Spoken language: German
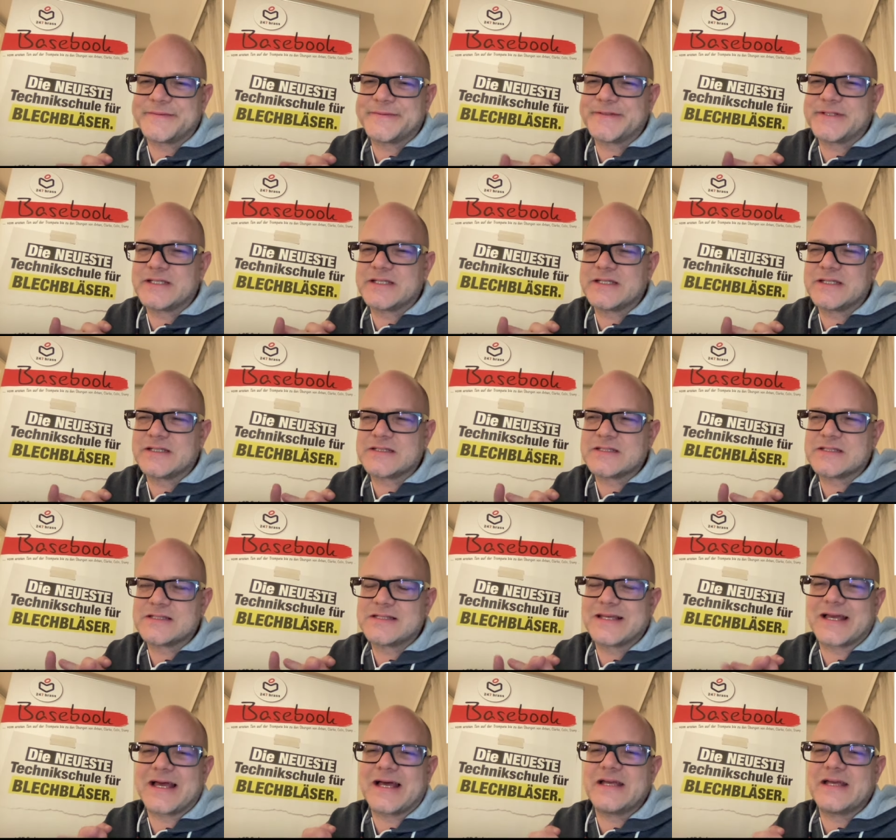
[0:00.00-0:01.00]
das,
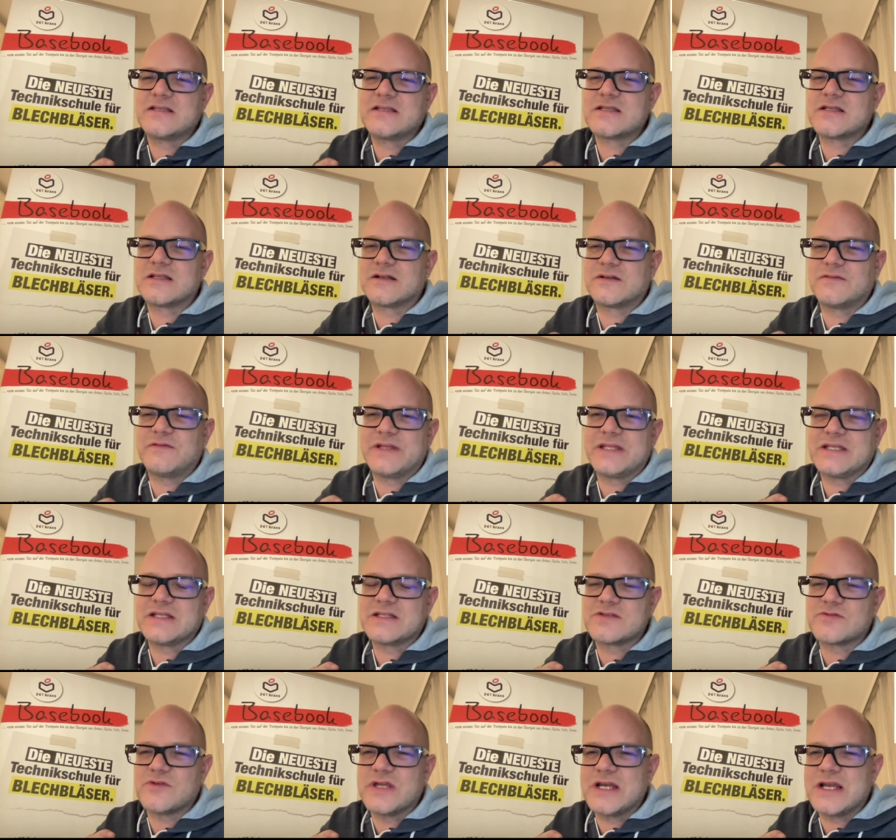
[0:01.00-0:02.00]
die Reise nach
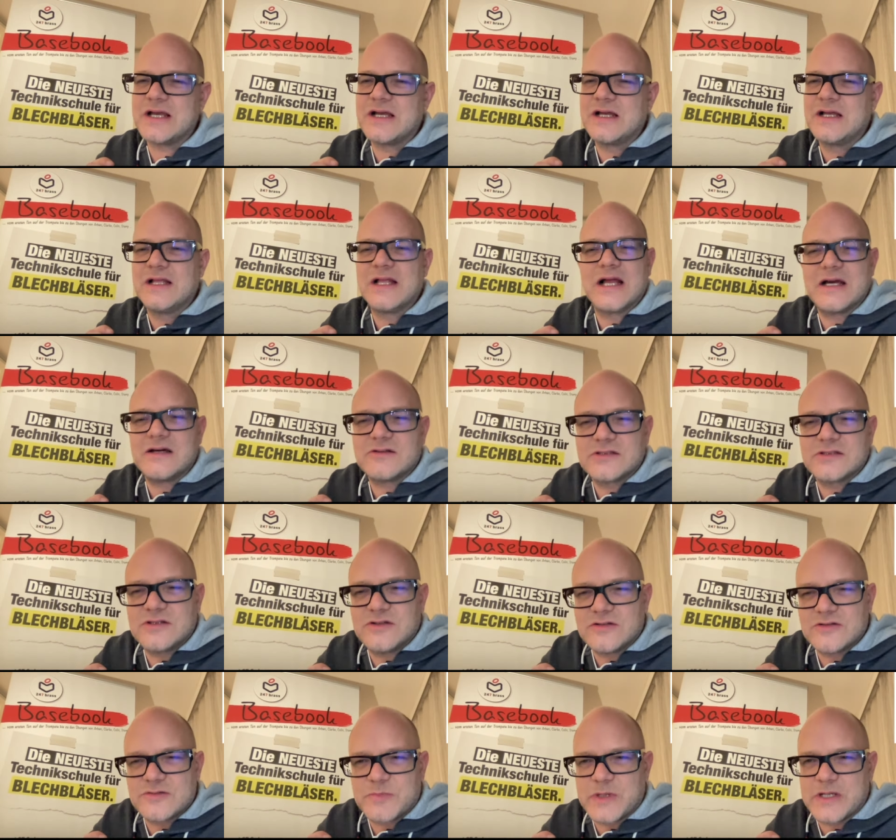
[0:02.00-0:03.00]
Venezuela, auch
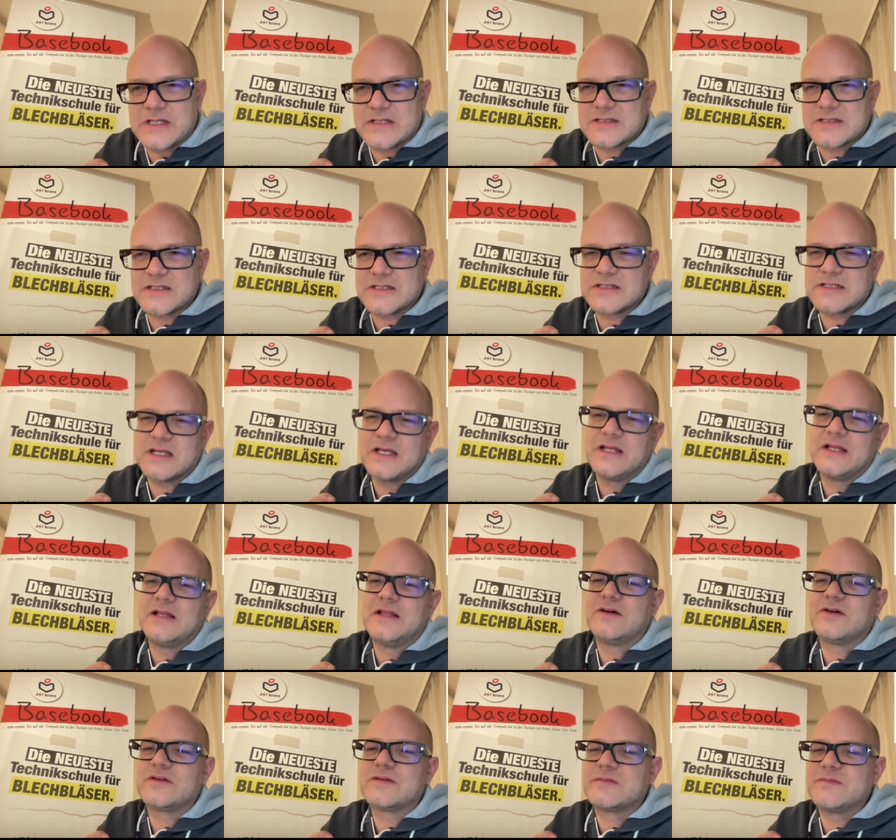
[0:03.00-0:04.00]
dort spielen sie es.
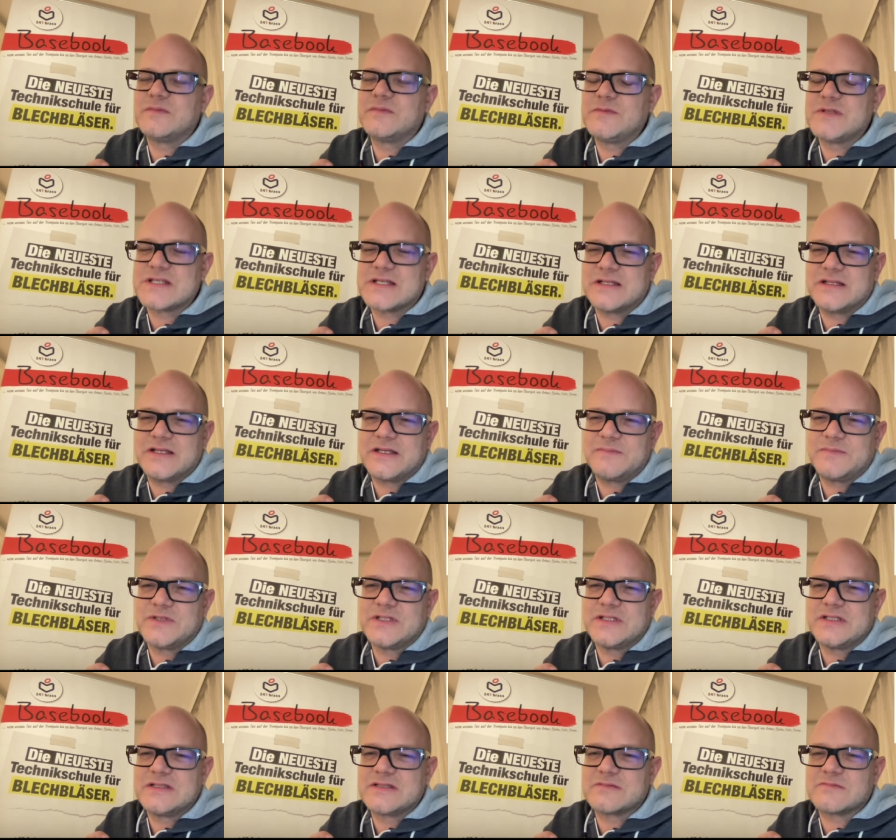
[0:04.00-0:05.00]
Und wir sind eben
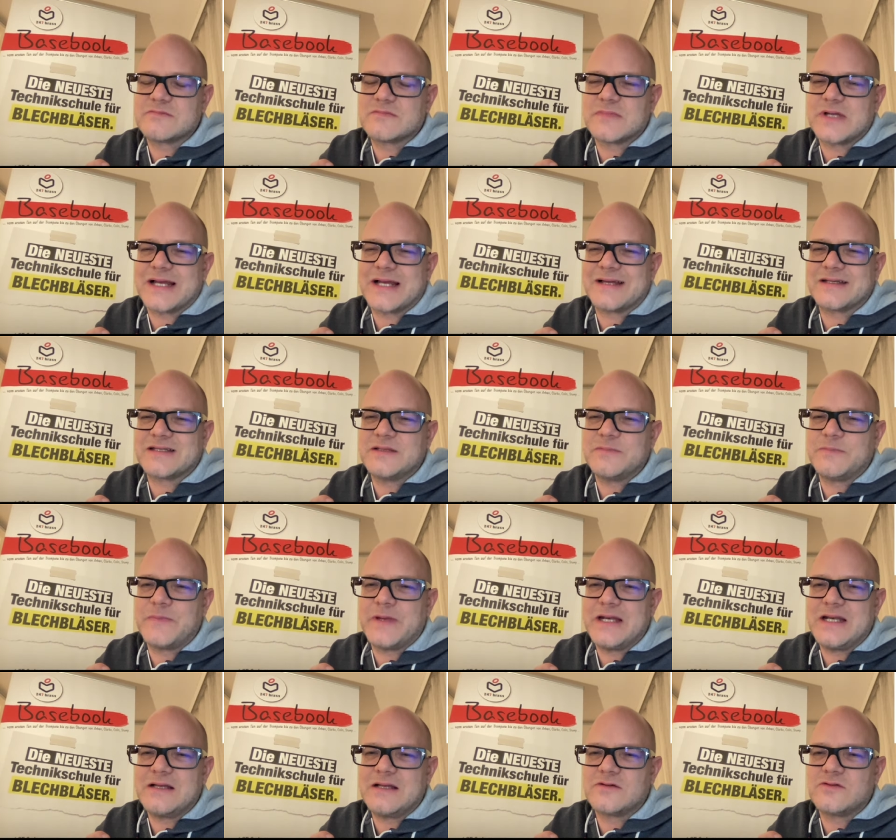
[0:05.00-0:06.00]
in diesem
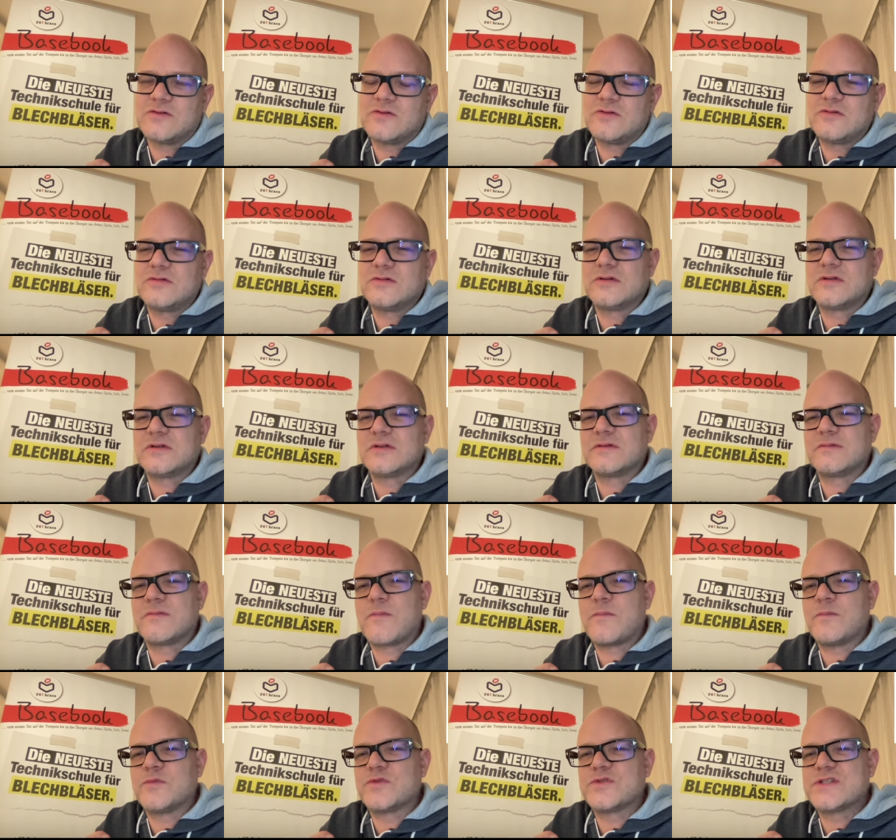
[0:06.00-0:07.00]
Archipelago
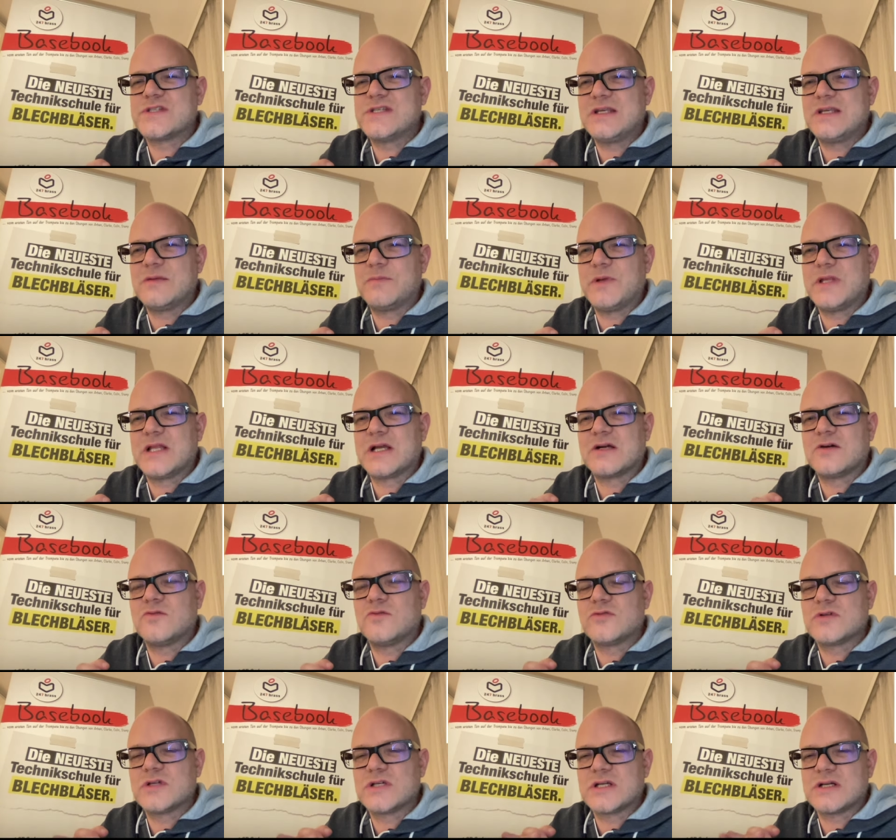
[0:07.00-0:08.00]

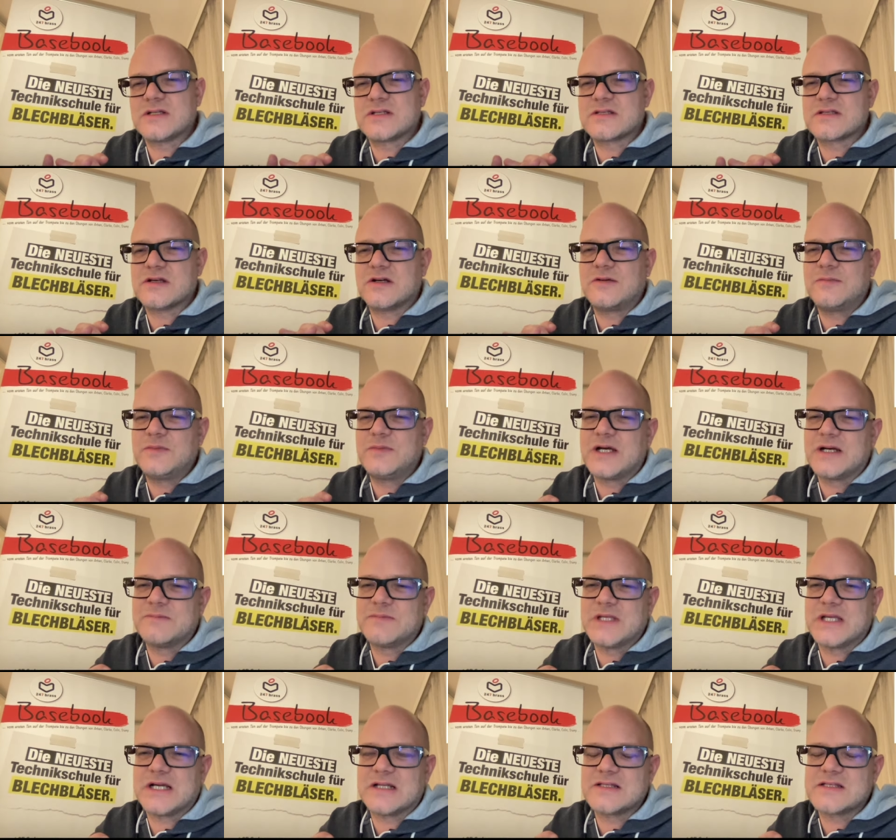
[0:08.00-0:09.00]
Musikpädagogik-Ensemble
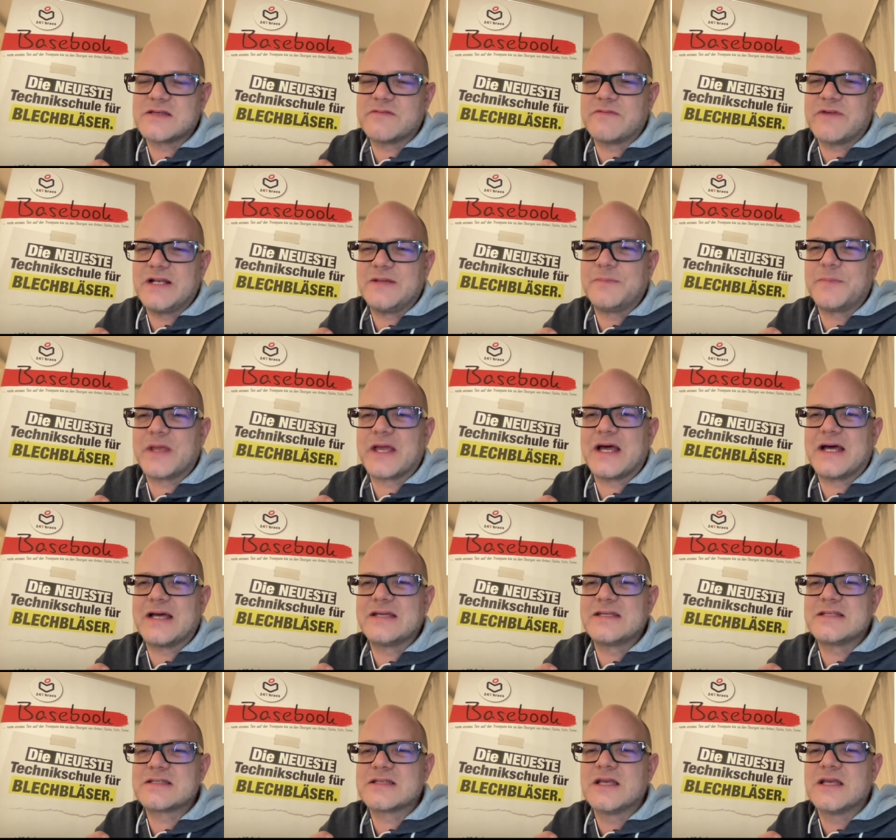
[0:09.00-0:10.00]
haben die ganze Welt
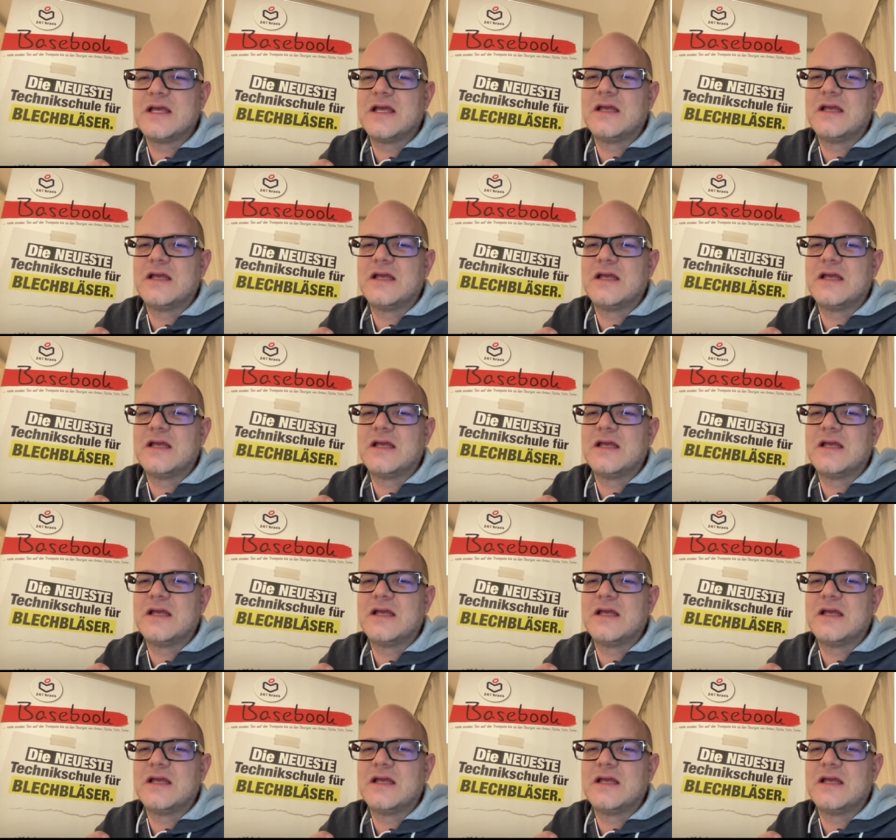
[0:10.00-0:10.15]
bereist,